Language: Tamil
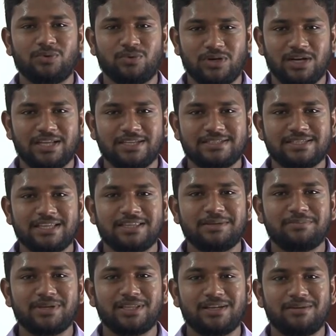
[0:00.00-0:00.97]
உங்களை
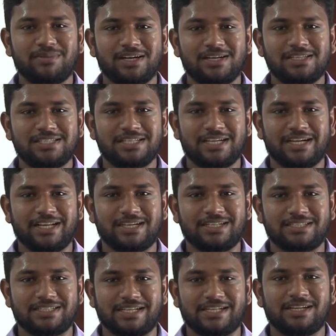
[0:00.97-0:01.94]
சந்திப்பதில் மகிழ்ச்சி
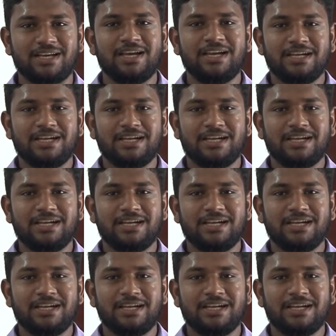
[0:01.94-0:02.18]
அடைகின்றேன்